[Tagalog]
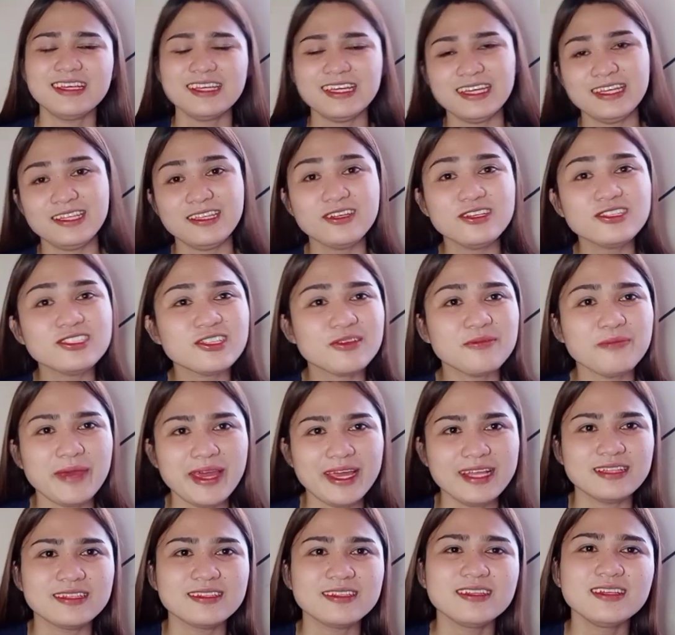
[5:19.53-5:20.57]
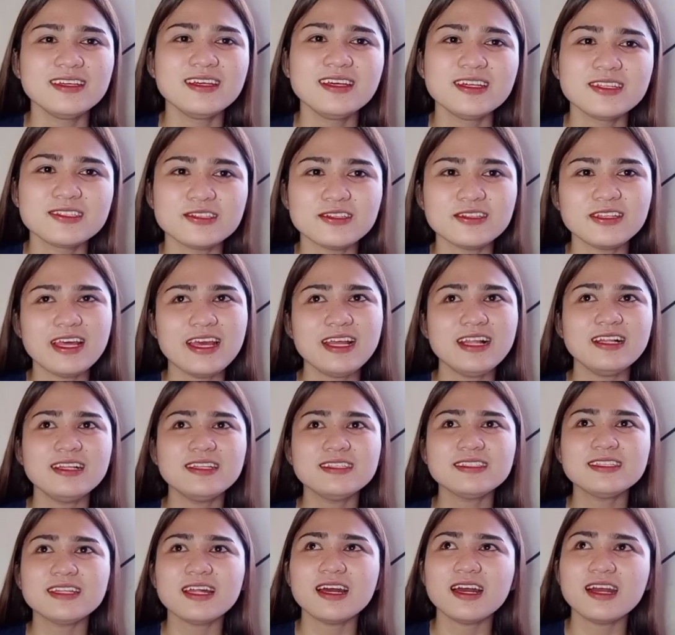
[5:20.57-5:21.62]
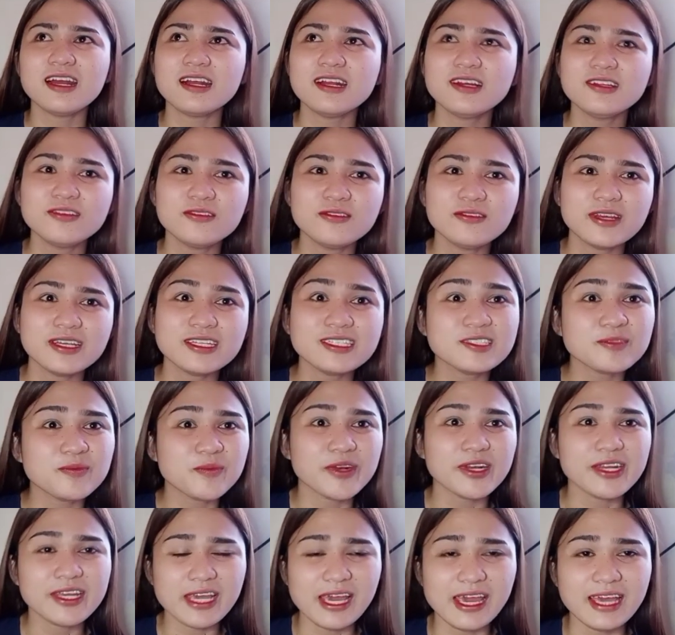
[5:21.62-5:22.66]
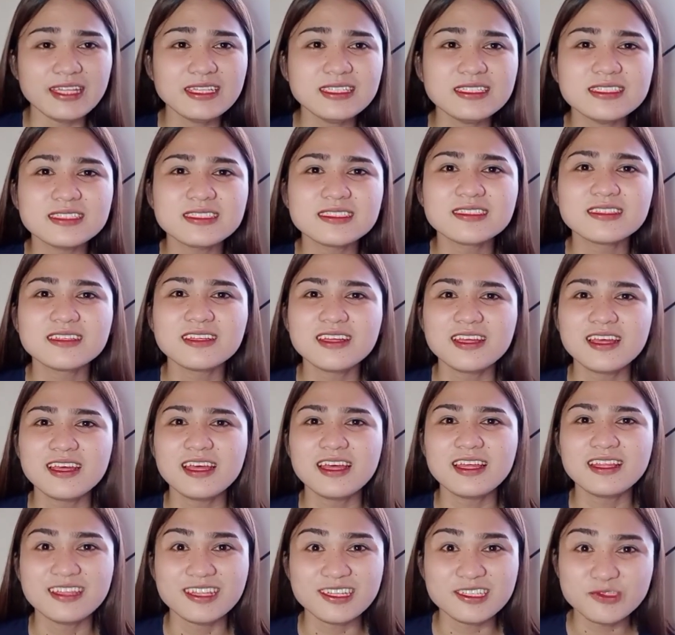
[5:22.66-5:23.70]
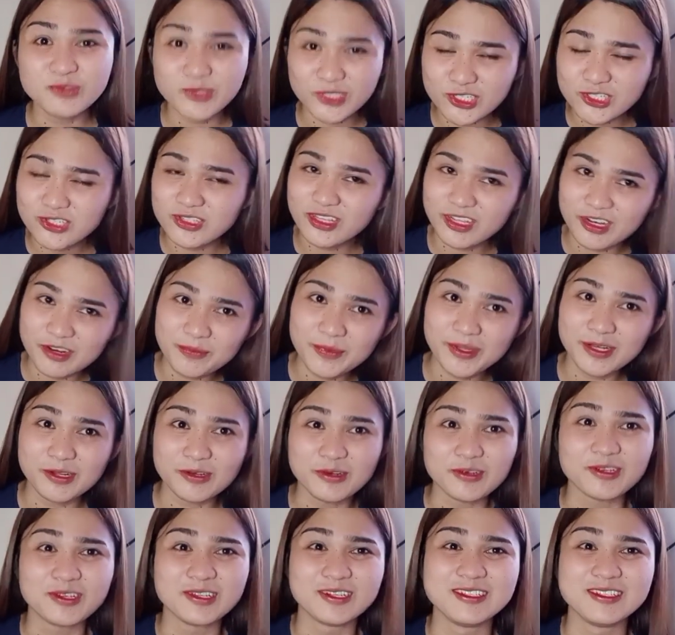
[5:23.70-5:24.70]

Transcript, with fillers: Hindi ko siya bet. So, dahil sa ganung experience, nag-switch na naman ako.